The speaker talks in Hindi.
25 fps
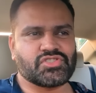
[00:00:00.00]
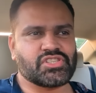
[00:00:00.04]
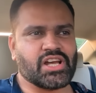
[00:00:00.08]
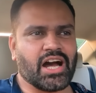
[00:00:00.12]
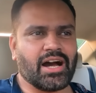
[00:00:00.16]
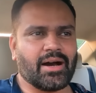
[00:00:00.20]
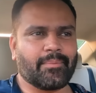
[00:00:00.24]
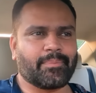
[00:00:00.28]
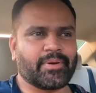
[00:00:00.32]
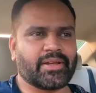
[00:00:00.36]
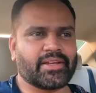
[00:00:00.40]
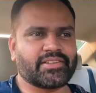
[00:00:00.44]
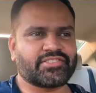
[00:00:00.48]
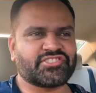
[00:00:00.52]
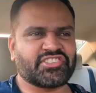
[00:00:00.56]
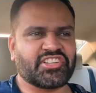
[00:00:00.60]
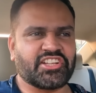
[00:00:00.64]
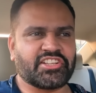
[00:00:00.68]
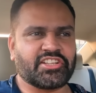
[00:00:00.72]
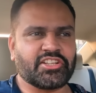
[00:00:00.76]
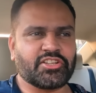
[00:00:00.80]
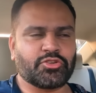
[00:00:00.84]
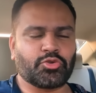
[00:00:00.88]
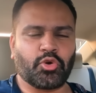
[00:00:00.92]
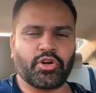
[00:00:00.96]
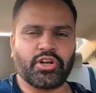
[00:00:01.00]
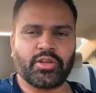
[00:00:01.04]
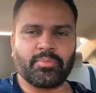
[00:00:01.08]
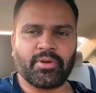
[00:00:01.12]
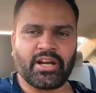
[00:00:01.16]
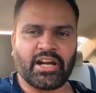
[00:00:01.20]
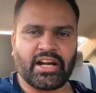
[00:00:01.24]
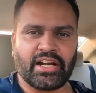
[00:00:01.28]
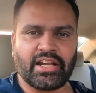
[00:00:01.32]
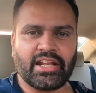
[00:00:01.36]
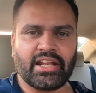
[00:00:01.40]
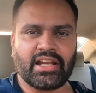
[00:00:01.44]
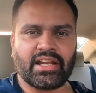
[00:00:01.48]
जहाँ पे स्थिति थोड़ी
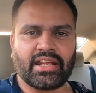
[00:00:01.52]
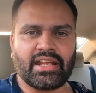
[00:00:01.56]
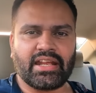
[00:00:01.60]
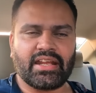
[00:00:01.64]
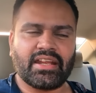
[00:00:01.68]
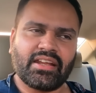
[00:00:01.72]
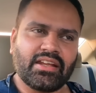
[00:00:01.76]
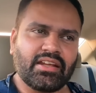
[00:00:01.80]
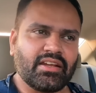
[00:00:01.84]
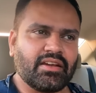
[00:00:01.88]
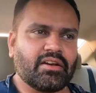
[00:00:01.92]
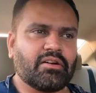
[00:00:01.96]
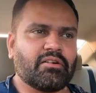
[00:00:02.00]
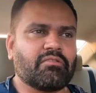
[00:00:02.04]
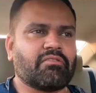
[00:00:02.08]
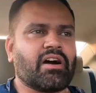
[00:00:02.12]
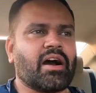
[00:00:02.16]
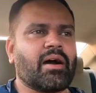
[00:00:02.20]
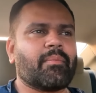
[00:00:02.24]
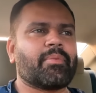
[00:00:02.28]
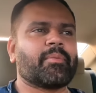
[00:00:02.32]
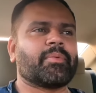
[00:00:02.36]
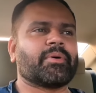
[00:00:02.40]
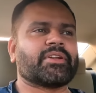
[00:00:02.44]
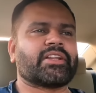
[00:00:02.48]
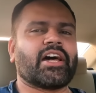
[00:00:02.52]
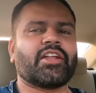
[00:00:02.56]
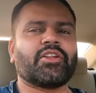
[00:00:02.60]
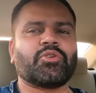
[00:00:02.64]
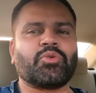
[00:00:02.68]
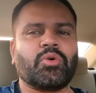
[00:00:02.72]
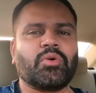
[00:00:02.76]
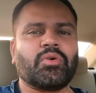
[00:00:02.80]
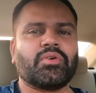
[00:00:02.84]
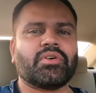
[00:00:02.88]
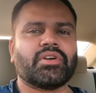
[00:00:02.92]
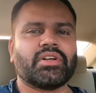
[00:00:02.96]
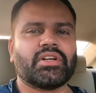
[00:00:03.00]
बिगड़ने लगे वहां पे बता
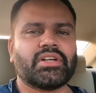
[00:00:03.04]
दो